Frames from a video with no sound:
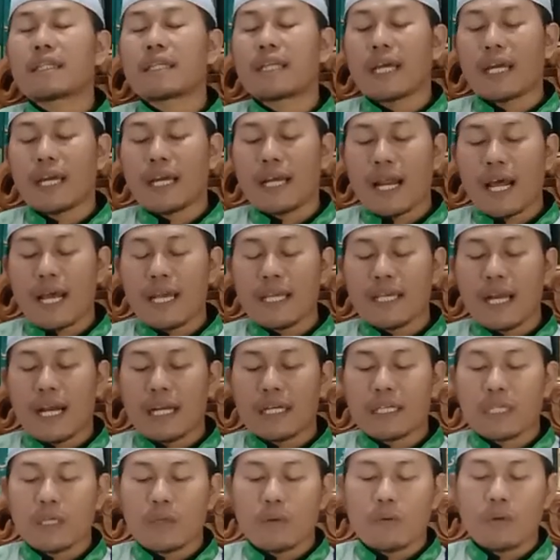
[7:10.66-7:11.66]
daerah
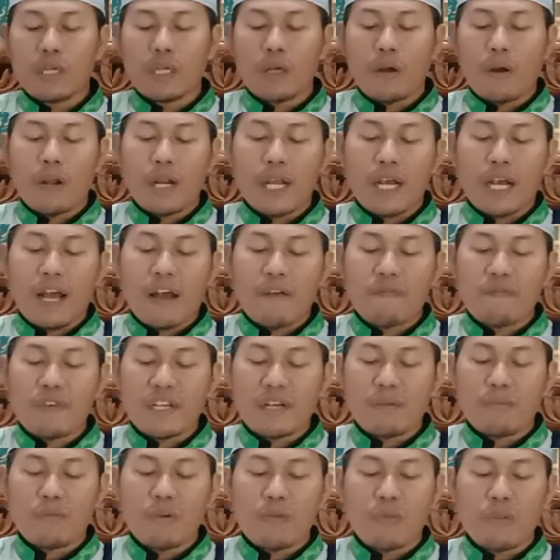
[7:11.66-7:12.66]
yang dihuni oleh
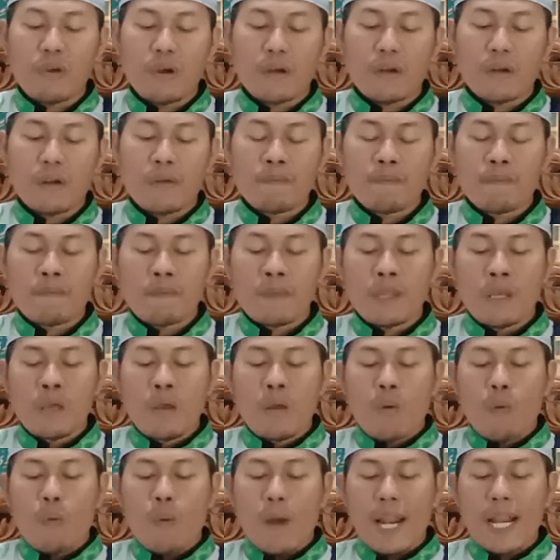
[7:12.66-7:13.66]
kafir mudor.
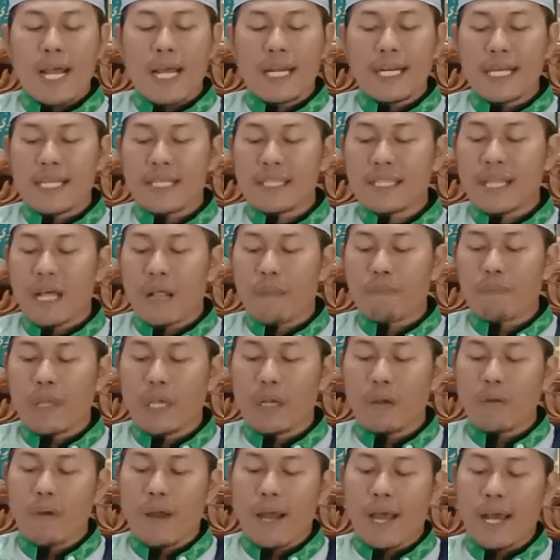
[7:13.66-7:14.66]

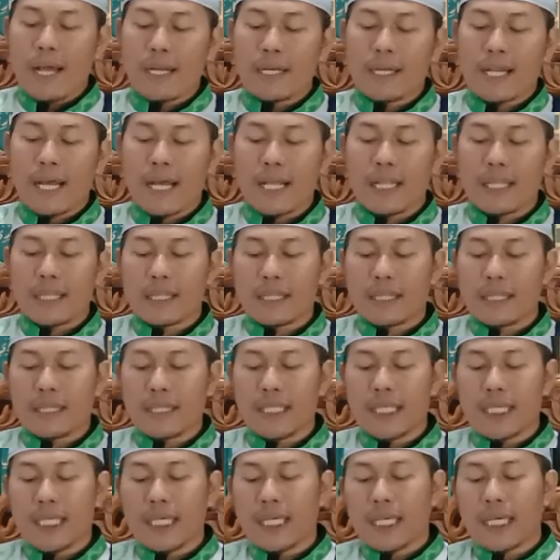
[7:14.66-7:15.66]
Walanastatiwa
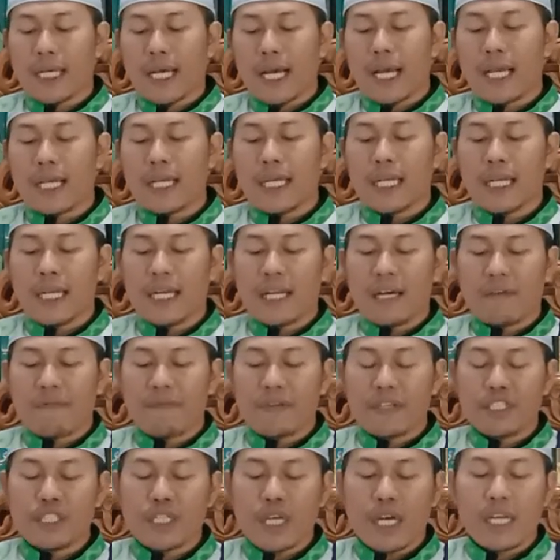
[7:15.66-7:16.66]
anatika illa
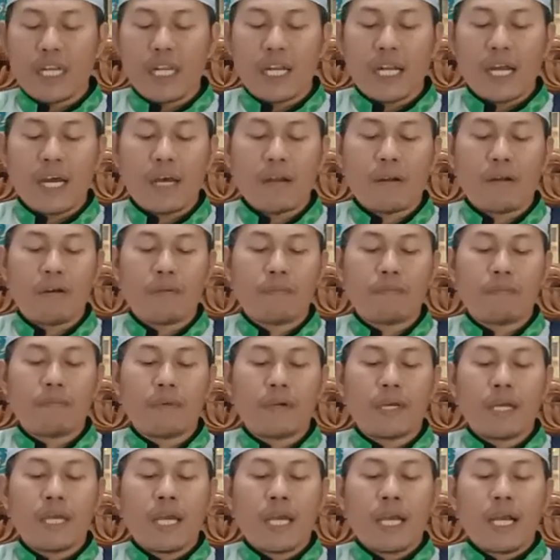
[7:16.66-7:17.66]
fi syahril
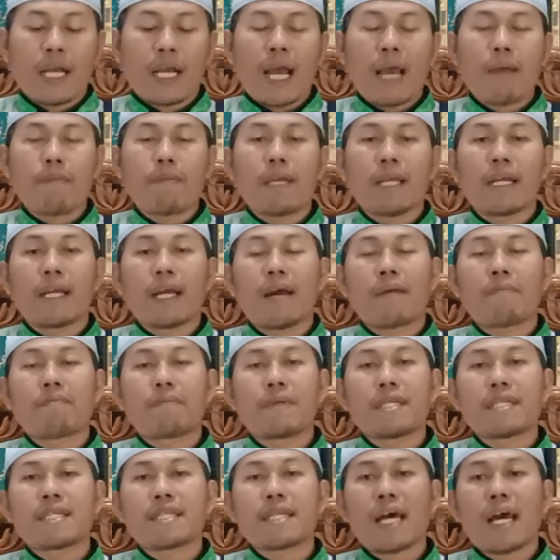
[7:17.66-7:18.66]
haram. Kami nggak
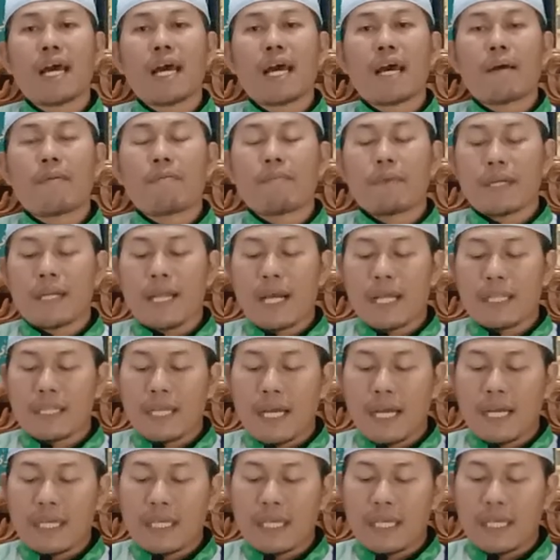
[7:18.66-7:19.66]
bisa
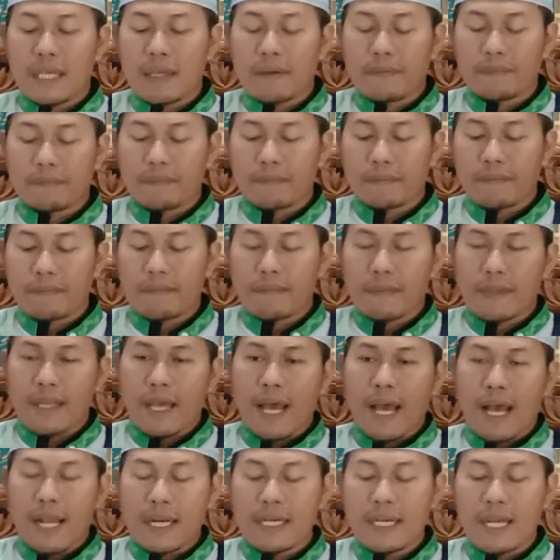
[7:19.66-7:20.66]
mendatangi
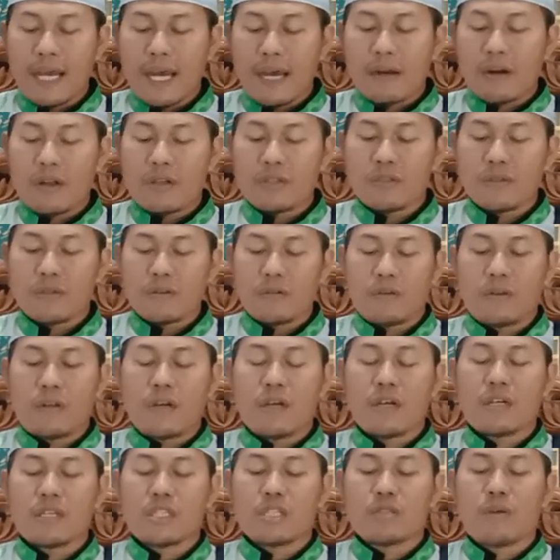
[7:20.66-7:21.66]
anda
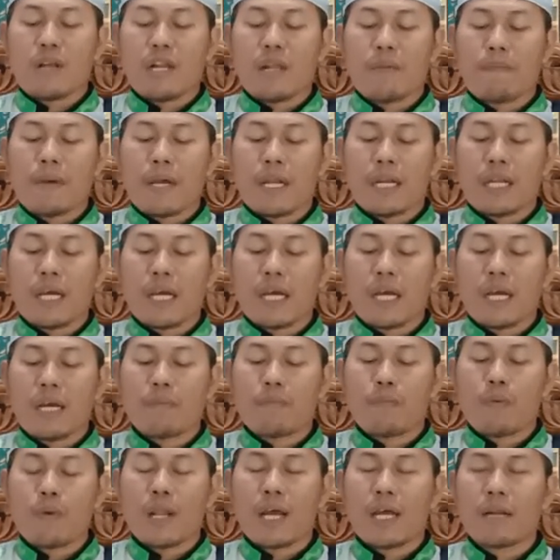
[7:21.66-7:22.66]
Rasulullah kecuali
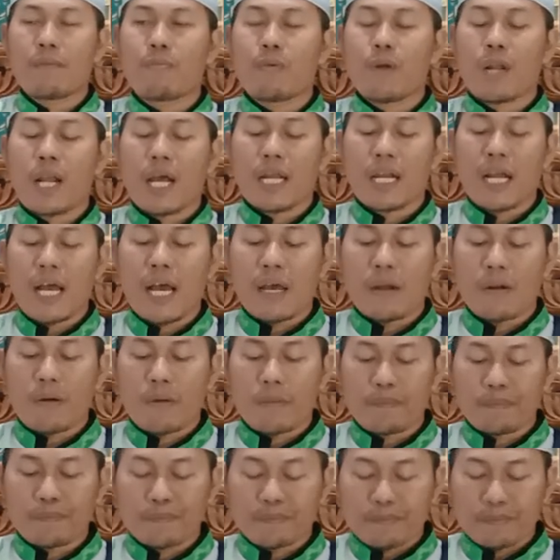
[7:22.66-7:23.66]
pada bulan-bulan
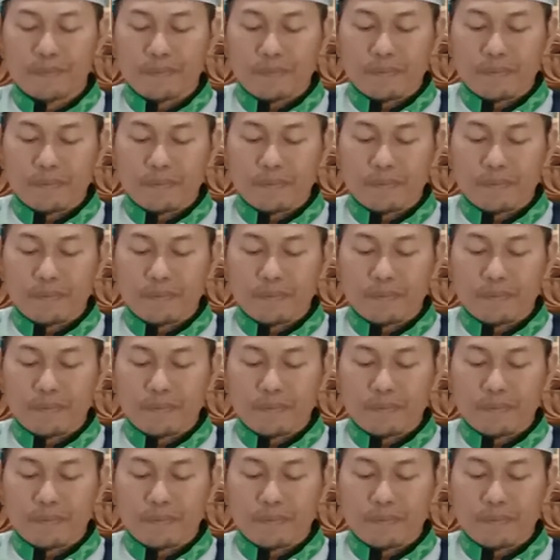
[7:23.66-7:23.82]
haram.